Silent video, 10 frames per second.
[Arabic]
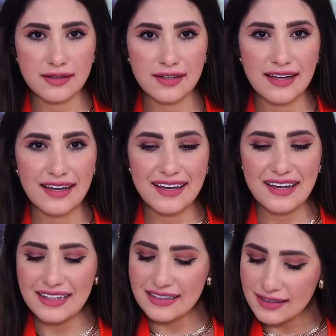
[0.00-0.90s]
الـ
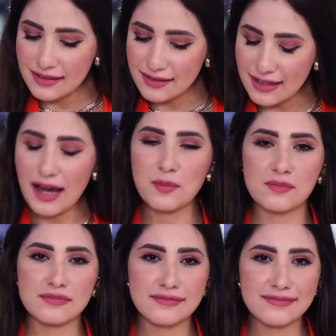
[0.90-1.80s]
وصلت الـ نعم.
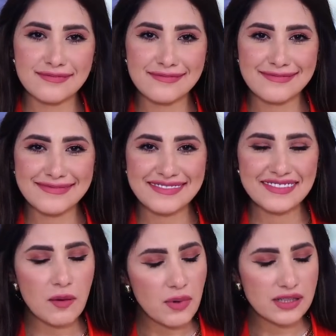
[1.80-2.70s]
الفكرة؟
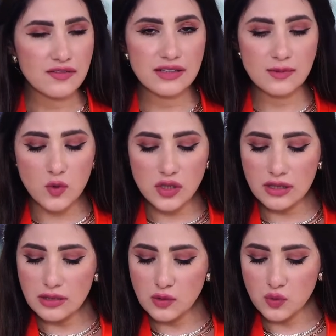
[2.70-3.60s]
طبعا يا فندم
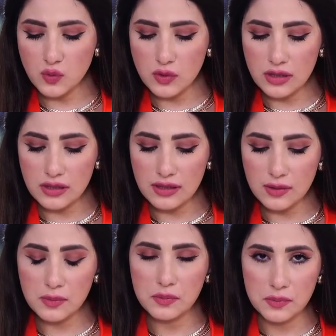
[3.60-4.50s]
وصلت احنا ناس
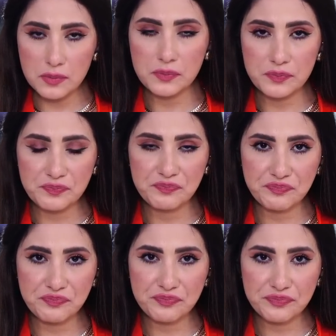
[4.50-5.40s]
احنا ناس
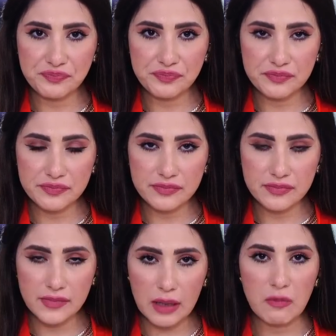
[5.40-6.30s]
محترمين
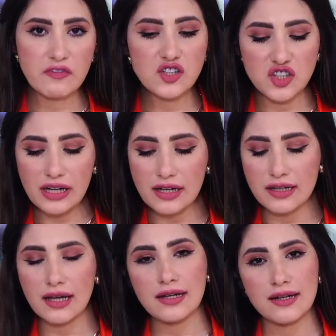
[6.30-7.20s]
وناس مفيش شك
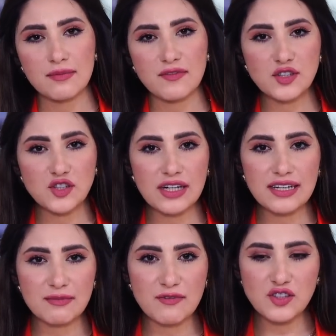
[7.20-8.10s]
لا لا لا مفيش
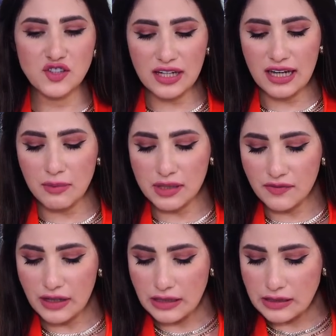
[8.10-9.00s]
شك مفيش شك أبدا
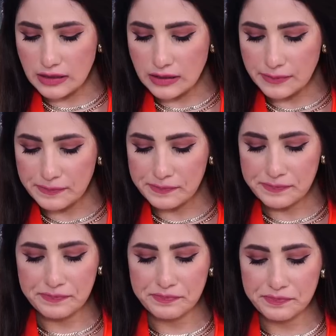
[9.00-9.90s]
والعالم
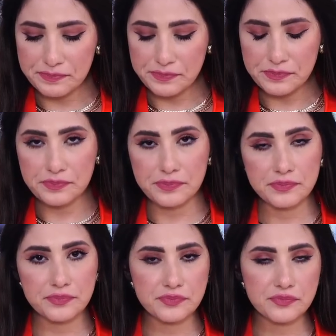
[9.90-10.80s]
كله عارفة
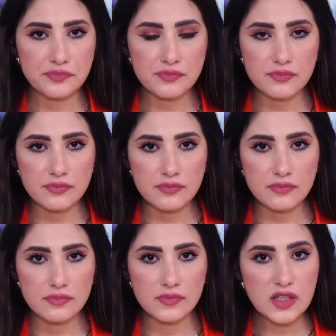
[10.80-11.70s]
مين عازف الإيقاع
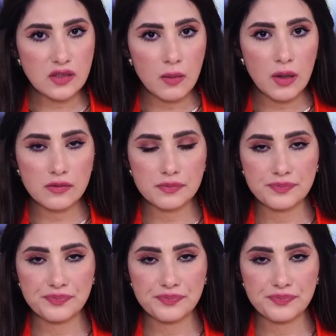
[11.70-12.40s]
المصري طبعا